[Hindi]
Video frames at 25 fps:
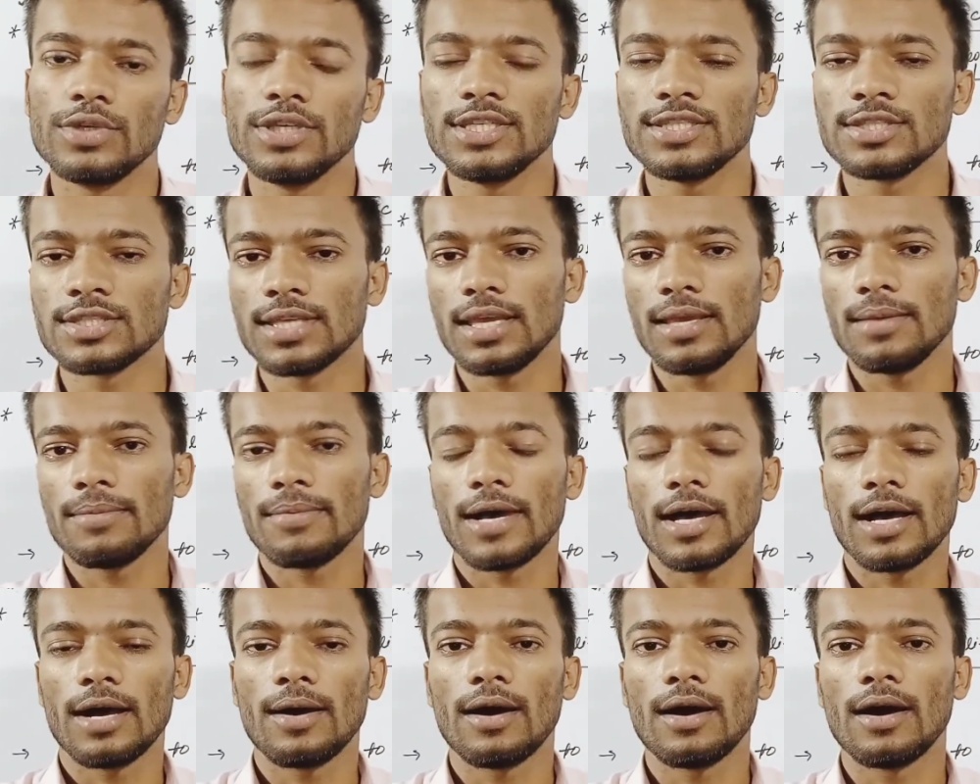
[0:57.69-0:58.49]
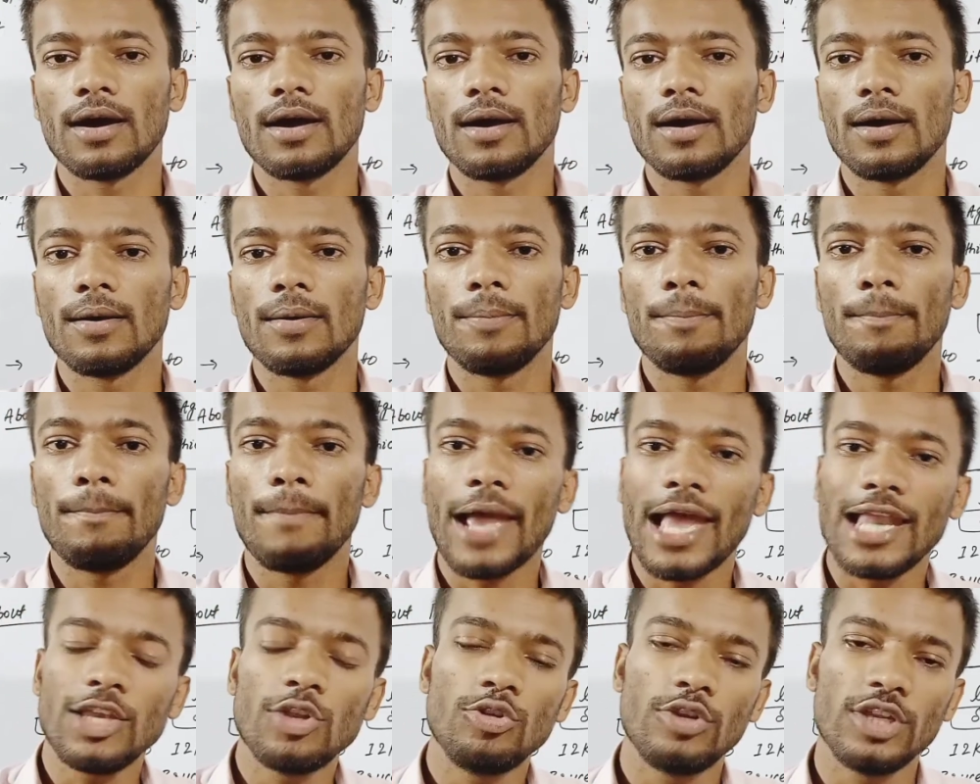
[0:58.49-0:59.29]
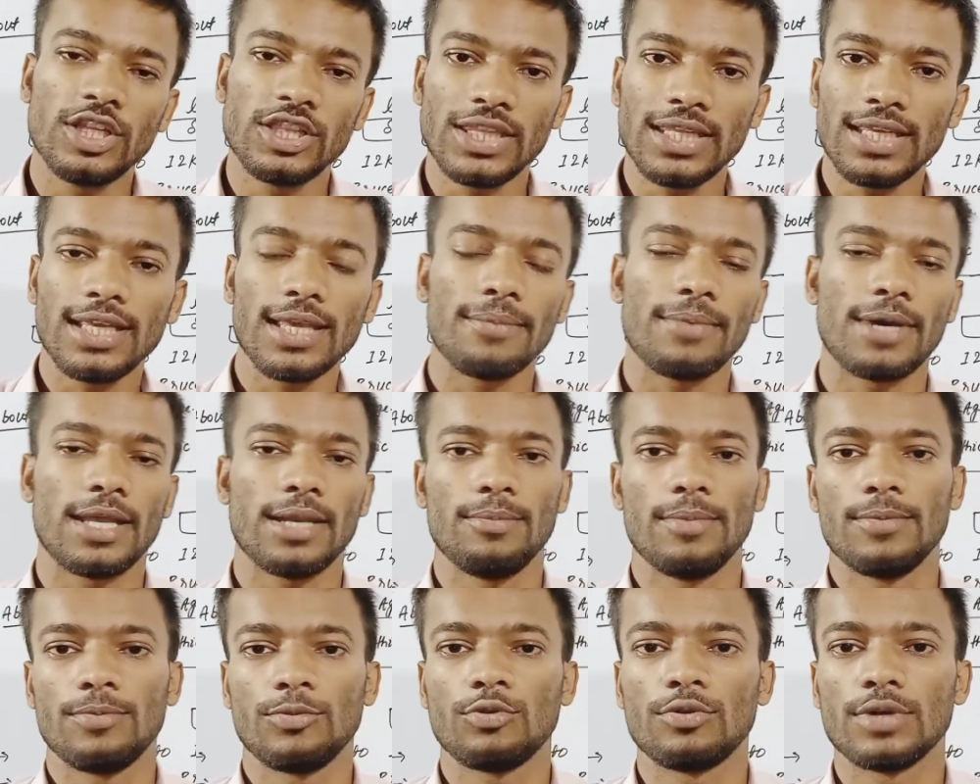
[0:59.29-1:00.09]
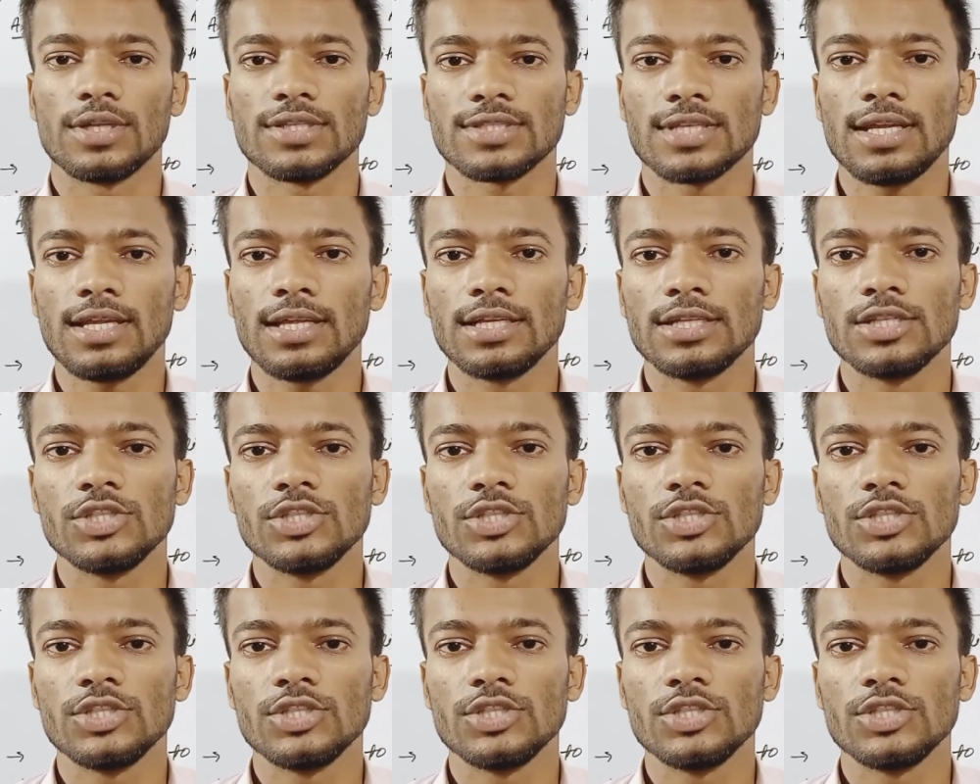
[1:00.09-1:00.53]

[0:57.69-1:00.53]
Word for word: इसके पैलियोलिथिक के बारे में थोड़ा सा